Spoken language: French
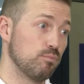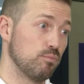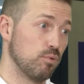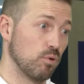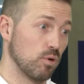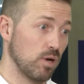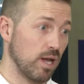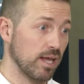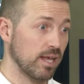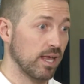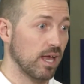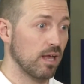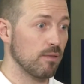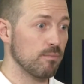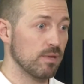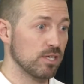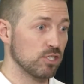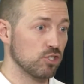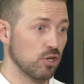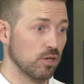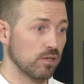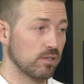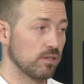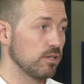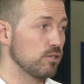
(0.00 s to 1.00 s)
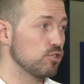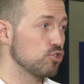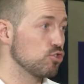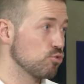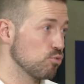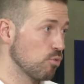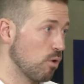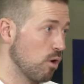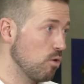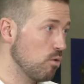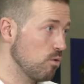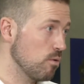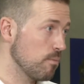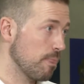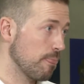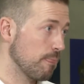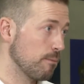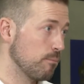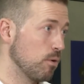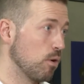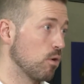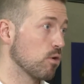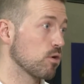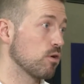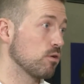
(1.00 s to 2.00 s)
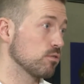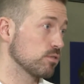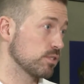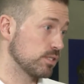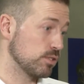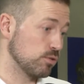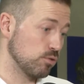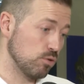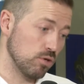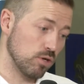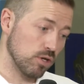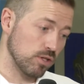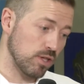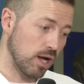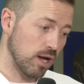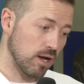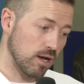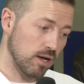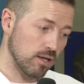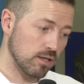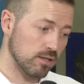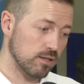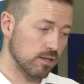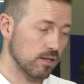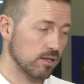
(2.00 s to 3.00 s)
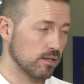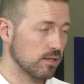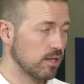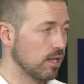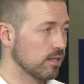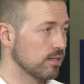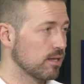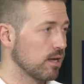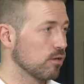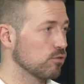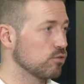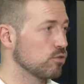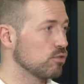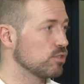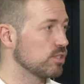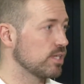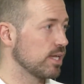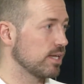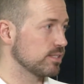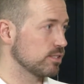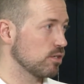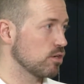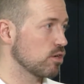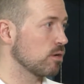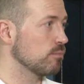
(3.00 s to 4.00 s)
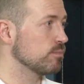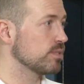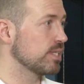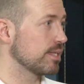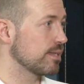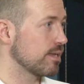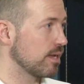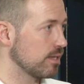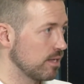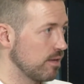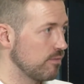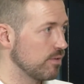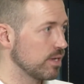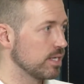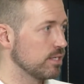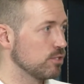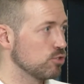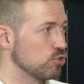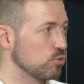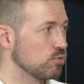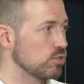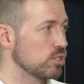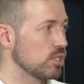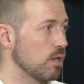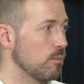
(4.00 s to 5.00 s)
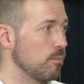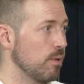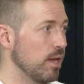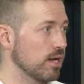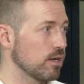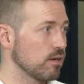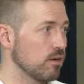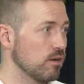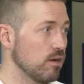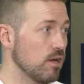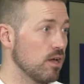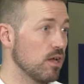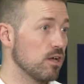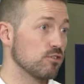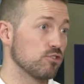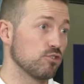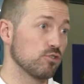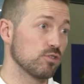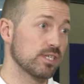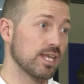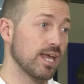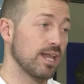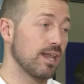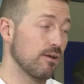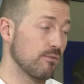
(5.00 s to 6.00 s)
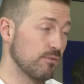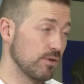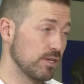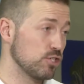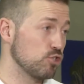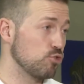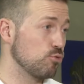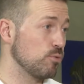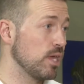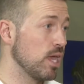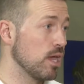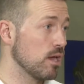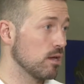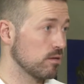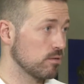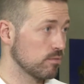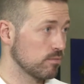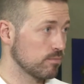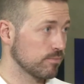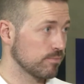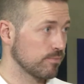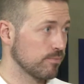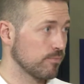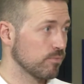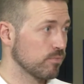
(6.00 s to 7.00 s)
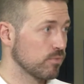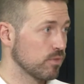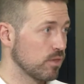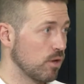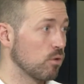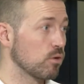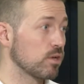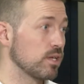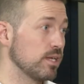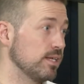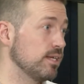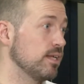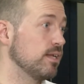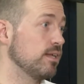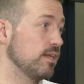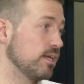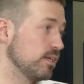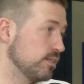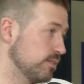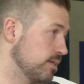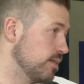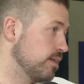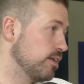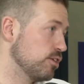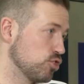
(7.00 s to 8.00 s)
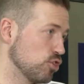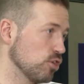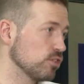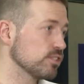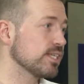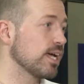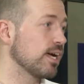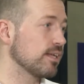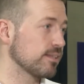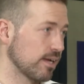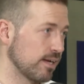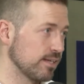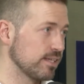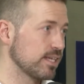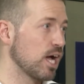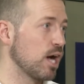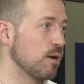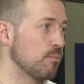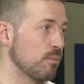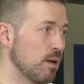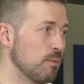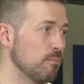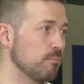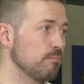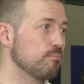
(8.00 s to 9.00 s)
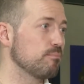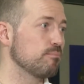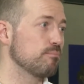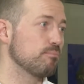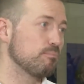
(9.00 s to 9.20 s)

pour la grande majorité juin, mais on continue là, dans, dans le cadre d'une saison comme cette année avec les Jeux du Québec jusqu'à la fin juillet. Donc, Les, jeunes s'entraînent quand même